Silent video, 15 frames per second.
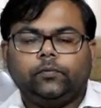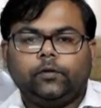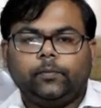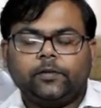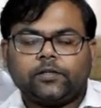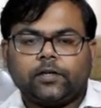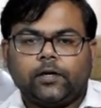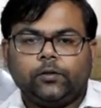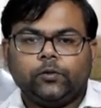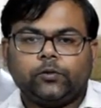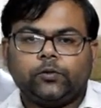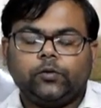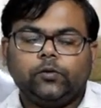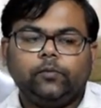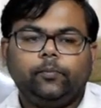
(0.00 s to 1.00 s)
नमस्कार
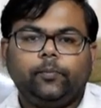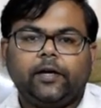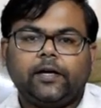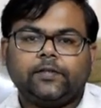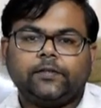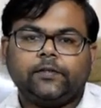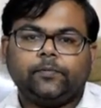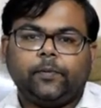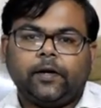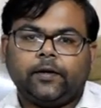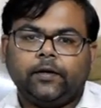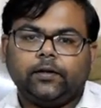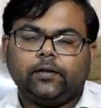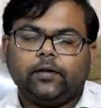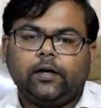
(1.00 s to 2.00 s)
दोस्तों मैं आशीष
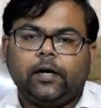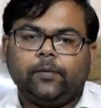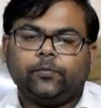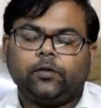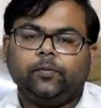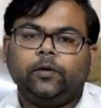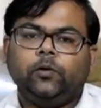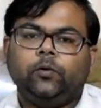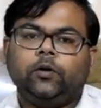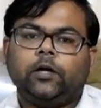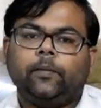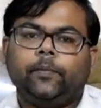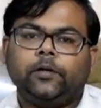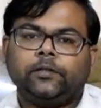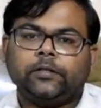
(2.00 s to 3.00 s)
पाठक आप सभी लोगों का
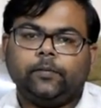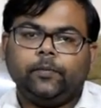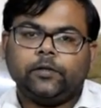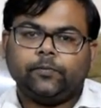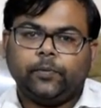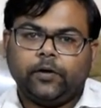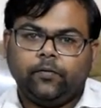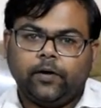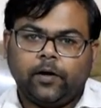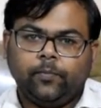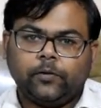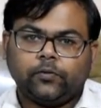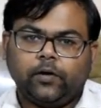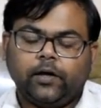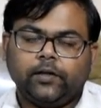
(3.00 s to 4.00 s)
परीक्षा प्लस परिवार
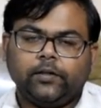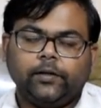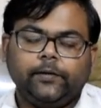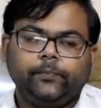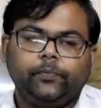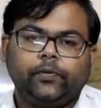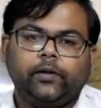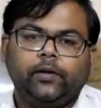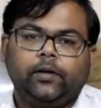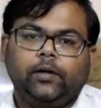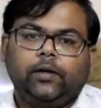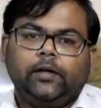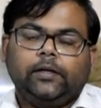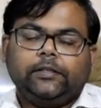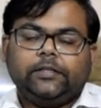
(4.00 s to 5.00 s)
में स्वागत है
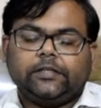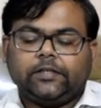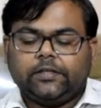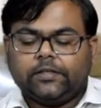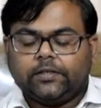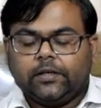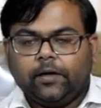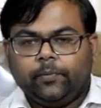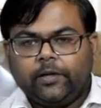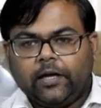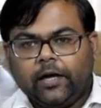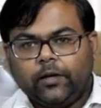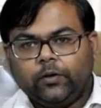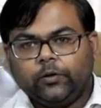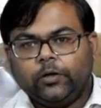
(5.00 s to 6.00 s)
जैसे जैसे अभी
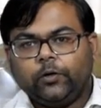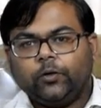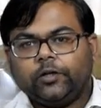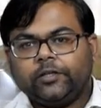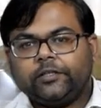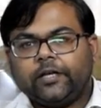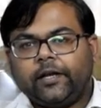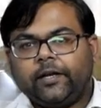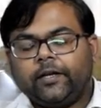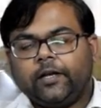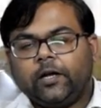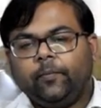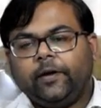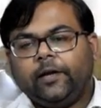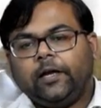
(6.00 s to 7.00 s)
आयोग ने नोटिस जारी
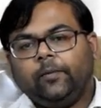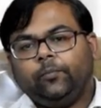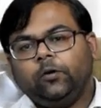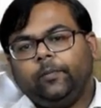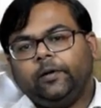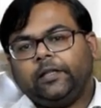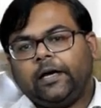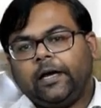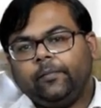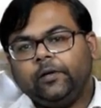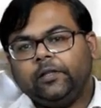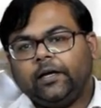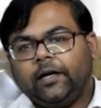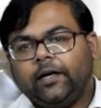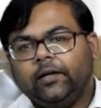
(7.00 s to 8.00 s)
किया और मैंने आपको बताया भी
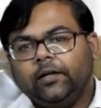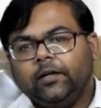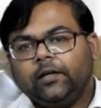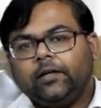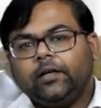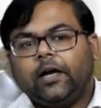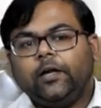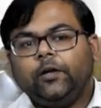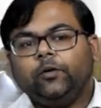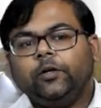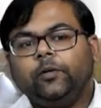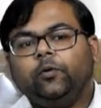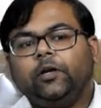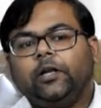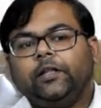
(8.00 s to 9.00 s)
था कि आयोग ने
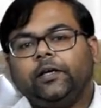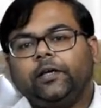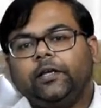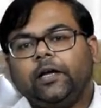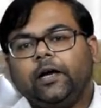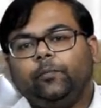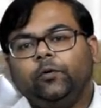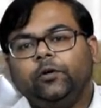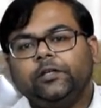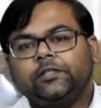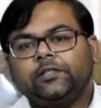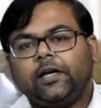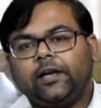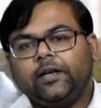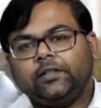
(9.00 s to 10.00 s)
बोला था कि आप 19
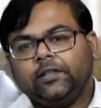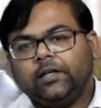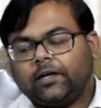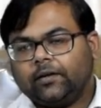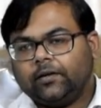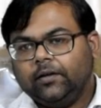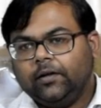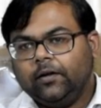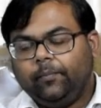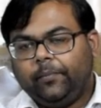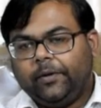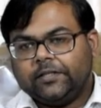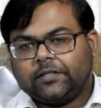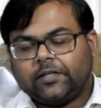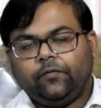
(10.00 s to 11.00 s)
तारीख तक
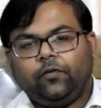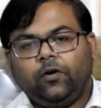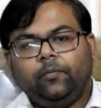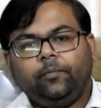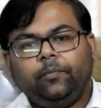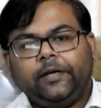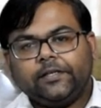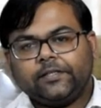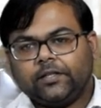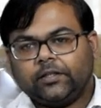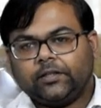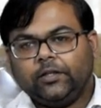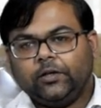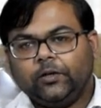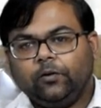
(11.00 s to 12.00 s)
मेंस का फॉर्म भेज
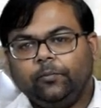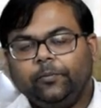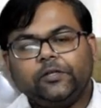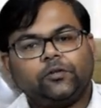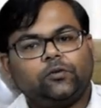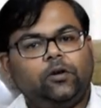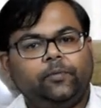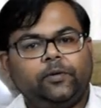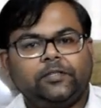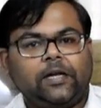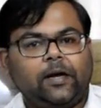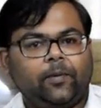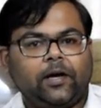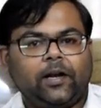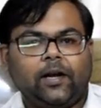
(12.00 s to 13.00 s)
सकते हो 20 को हम
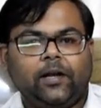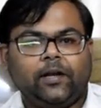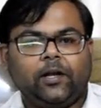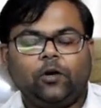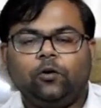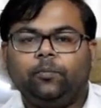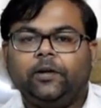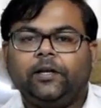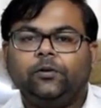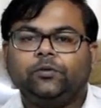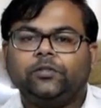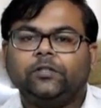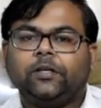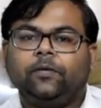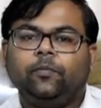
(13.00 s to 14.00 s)
एग्ज़ाम करा लेंगे और मैंने
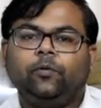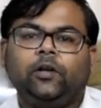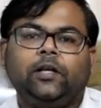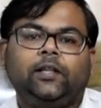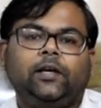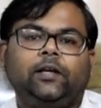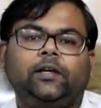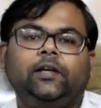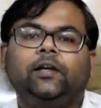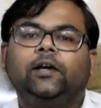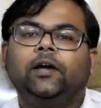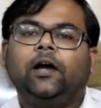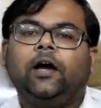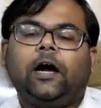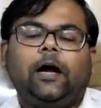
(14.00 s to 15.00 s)
उसी समय बोला था कि
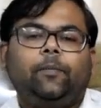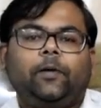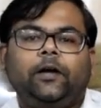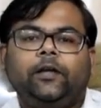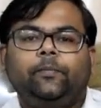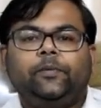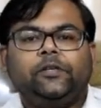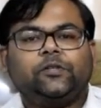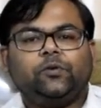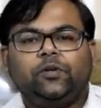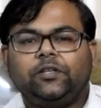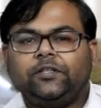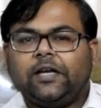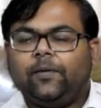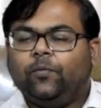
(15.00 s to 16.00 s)
आपका ये 20 को
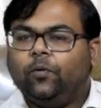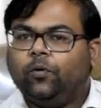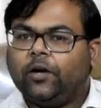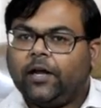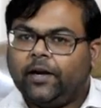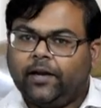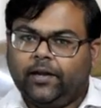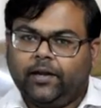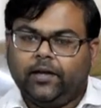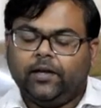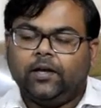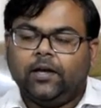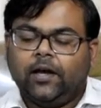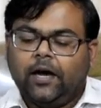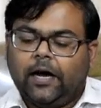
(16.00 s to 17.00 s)
एग्ज़ाम होना नहीं है
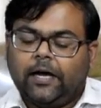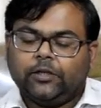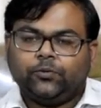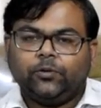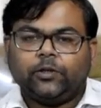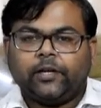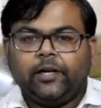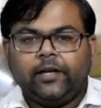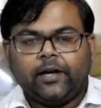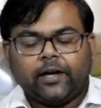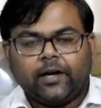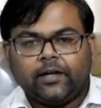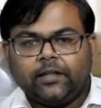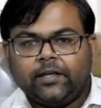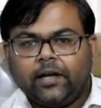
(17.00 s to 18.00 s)
आज वो क्लियर
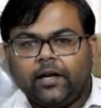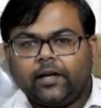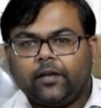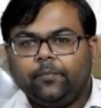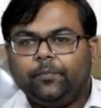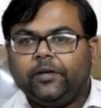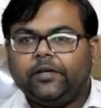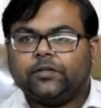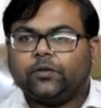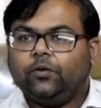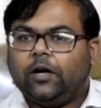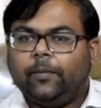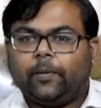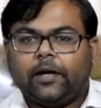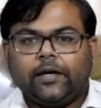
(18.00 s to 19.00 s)
कर दिया कि बीस को
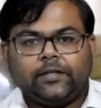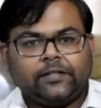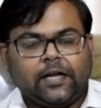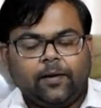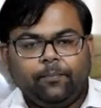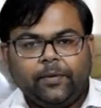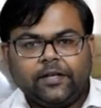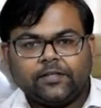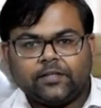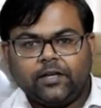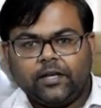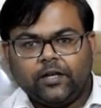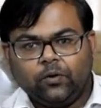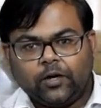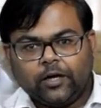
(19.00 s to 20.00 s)
आपका एग्ज़ाम मेन्स
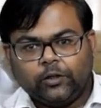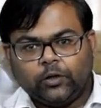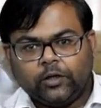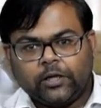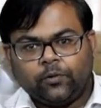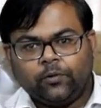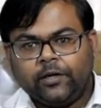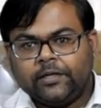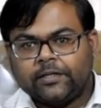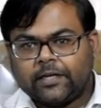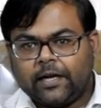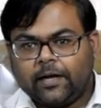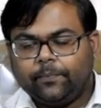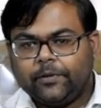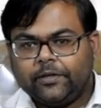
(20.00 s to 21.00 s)
नहीं होगा दो
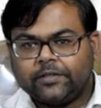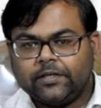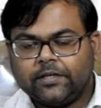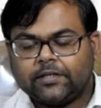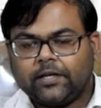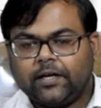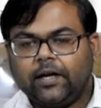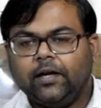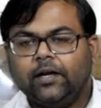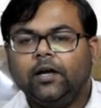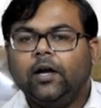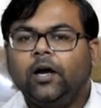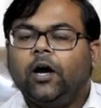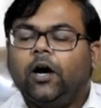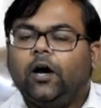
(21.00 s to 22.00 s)
का पी का
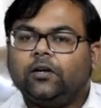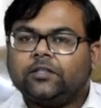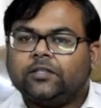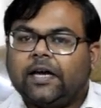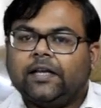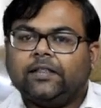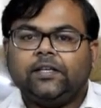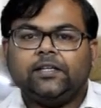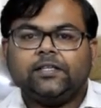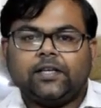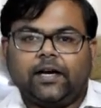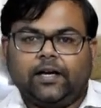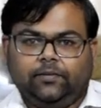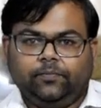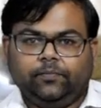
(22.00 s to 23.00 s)
और साथ ही
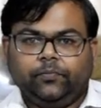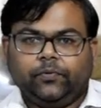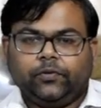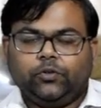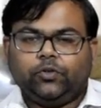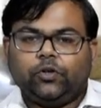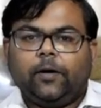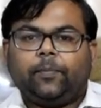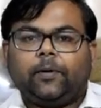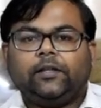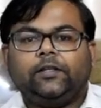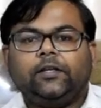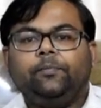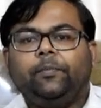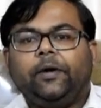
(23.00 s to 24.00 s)
साथ जो आपका
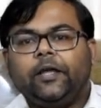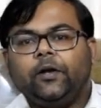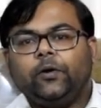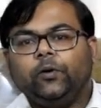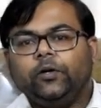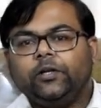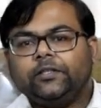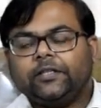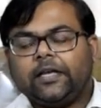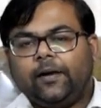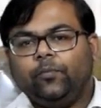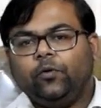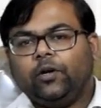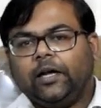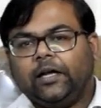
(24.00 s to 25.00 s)
तीन मई को
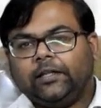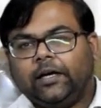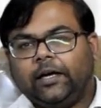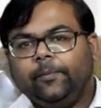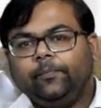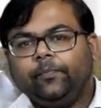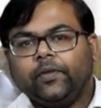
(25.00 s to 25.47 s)
एग्ज़ाम होना था